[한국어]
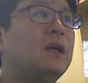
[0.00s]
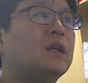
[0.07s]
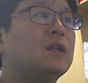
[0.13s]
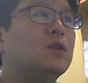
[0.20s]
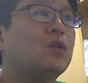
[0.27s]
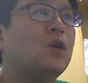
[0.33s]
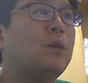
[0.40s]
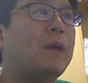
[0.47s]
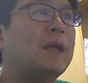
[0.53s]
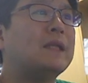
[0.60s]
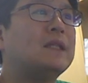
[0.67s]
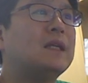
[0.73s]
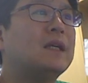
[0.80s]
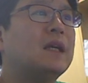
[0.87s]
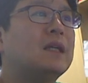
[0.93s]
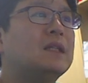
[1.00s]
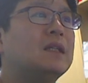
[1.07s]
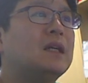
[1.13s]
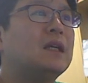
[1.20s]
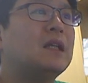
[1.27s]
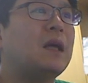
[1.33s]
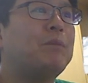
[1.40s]
그리고 발생
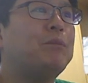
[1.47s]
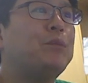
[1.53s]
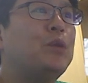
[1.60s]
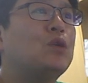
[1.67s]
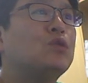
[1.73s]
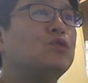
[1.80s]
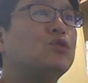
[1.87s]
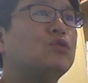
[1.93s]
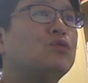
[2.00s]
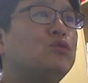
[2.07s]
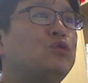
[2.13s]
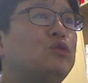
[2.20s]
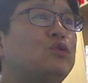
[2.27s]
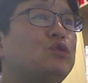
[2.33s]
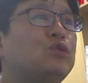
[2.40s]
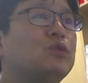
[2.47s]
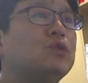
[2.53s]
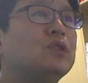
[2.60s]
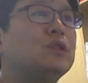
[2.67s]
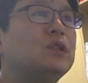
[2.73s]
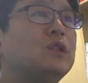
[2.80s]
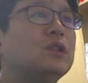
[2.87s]
가능한 합병증,
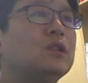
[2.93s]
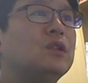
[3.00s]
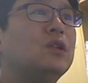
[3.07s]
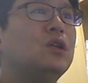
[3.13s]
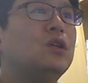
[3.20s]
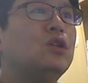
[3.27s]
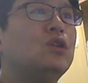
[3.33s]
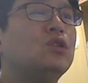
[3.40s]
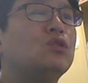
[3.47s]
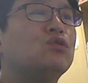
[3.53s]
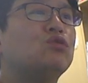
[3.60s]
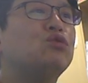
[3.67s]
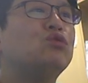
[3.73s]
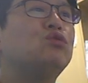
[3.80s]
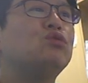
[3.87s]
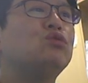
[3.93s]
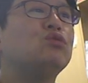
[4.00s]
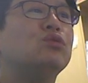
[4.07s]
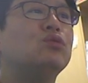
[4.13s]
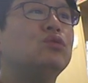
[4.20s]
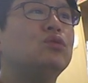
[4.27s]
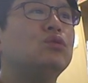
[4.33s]
후유증 등을 구두
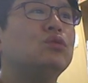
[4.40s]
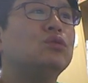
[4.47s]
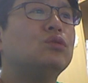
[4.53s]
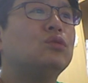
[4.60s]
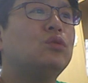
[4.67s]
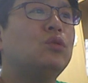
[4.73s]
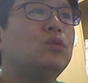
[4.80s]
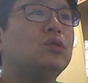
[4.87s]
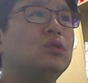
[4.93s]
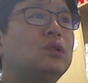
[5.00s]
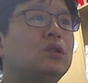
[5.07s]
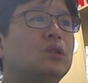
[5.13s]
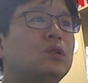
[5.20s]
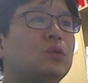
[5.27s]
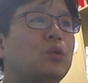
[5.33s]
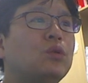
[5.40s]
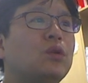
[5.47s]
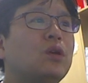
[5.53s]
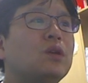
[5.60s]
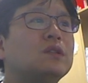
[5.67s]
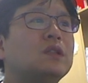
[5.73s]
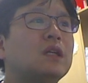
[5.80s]
또는
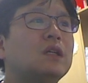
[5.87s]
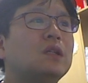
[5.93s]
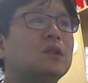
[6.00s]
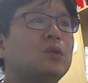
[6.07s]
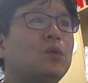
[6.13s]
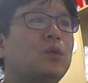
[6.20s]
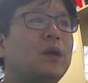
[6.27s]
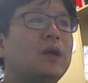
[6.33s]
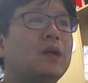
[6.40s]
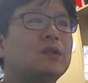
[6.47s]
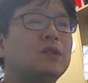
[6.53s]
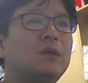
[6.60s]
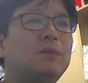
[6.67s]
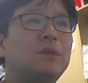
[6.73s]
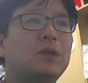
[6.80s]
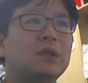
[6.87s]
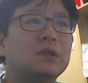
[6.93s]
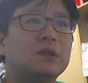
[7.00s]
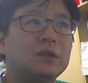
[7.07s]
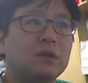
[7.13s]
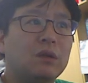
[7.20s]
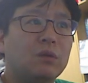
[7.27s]
동영상을 통하여
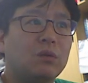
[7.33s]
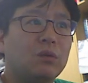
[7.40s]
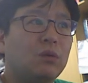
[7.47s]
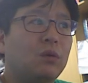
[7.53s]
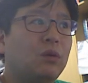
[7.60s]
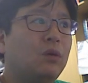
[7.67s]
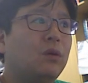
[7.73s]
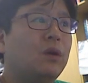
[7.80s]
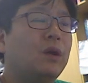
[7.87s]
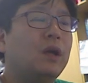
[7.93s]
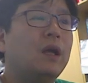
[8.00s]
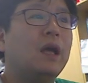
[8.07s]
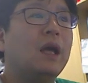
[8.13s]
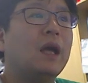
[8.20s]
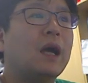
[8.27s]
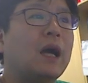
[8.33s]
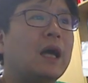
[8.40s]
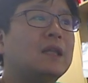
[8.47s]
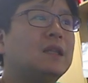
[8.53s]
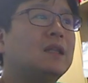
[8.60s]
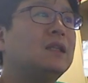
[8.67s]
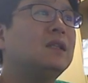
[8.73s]
설명을 들었고,
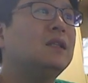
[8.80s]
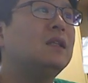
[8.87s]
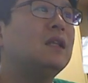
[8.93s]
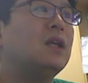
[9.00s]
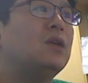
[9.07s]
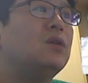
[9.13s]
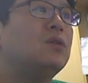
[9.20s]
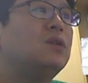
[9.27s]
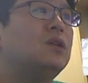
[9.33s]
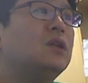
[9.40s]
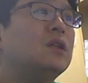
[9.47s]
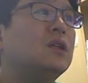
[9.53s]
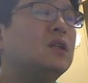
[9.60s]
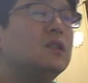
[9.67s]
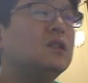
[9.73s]
같은 내용을